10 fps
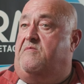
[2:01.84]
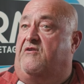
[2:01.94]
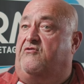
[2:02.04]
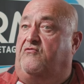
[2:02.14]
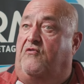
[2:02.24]

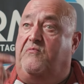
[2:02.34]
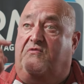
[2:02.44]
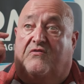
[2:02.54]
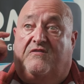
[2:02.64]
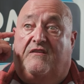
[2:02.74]
marchands de vent,
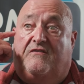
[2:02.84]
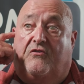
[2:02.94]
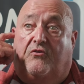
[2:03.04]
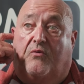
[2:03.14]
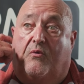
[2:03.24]
puisque c'est le
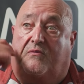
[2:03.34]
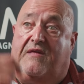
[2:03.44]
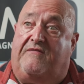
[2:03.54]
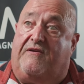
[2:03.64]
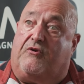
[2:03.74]
endroit où on
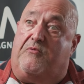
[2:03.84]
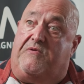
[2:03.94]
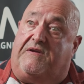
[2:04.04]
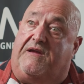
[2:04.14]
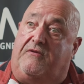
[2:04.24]
arrive à
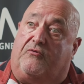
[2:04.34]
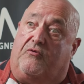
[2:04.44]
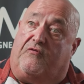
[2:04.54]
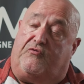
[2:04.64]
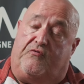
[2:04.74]
communiquer, donc
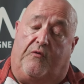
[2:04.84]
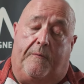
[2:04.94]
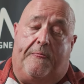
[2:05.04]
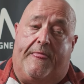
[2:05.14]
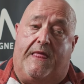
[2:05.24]
on compte du vent.
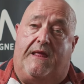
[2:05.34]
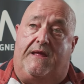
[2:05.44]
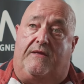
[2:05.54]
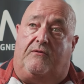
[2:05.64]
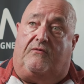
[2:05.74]

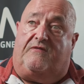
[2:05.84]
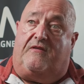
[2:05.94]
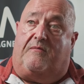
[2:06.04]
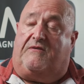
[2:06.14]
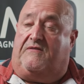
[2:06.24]
Donc c'est
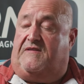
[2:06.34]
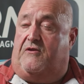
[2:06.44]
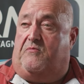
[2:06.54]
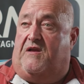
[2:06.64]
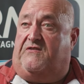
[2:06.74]
normal que ça
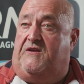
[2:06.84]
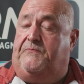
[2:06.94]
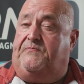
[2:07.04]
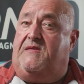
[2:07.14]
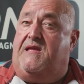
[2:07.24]
aille au marché.
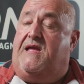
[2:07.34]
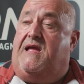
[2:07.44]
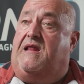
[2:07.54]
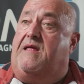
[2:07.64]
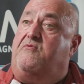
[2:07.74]

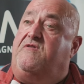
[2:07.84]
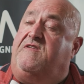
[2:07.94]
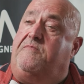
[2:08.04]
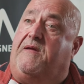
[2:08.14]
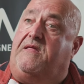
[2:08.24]
La
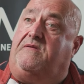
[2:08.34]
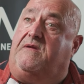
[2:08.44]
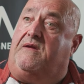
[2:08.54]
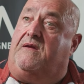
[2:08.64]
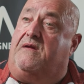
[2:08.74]

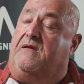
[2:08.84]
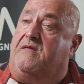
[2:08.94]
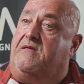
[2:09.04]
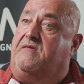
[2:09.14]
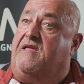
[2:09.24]
municipalité
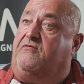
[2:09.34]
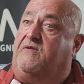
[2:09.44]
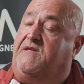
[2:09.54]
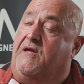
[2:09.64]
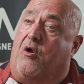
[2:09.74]
n'a
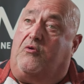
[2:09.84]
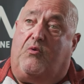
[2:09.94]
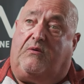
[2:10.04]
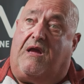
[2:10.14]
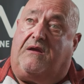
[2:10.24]
souhaité en
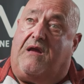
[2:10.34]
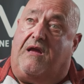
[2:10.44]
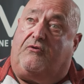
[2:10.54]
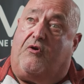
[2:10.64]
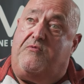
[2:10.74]
aucun cas
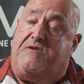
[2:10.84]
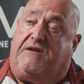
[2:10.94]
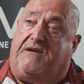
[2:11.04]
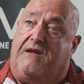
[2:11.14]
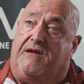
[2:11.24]

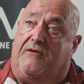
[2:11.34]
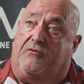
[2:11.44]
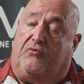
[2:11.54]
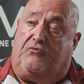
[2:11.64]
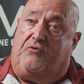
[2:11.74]
communiquer
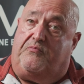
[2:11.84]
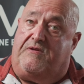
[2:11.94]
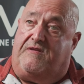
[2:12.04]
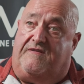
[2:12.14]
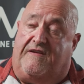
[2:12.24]
donc depuis
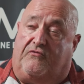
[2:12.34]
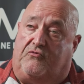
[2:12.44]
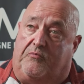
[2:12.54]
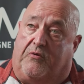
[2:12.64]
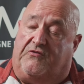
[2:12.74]
l'initiation
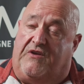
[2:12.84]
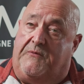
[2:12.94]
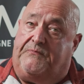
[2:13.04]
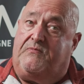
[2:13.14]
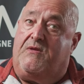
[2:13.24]
du projet.
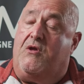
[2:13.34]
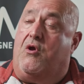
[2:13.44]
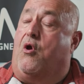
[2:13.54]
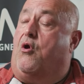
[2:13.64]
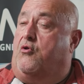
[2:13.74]

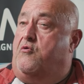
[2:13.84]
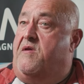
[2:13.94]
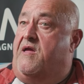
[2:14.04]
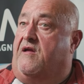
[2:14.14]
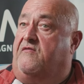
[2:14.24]
Or, le
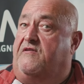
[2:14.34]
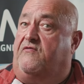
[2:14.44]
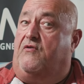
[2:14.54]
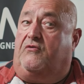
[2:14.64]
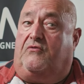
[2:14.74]
maire le
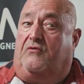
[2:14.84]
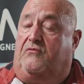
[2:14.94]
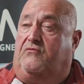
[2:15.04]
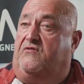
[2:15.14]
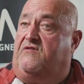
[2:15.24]
Floch, dans
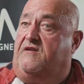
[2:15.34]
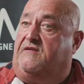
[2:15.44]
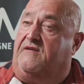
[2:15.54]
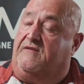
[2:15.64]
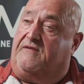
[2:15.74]
le dossier
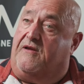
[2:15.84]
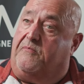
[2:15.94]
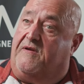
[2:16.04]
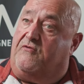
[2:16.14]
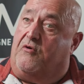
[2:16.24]
qui est, qui est
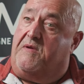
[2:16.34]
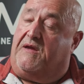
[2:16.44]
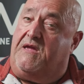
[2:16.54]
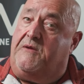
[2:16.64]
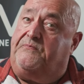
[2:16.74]
présent en
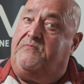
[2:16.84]
mairie,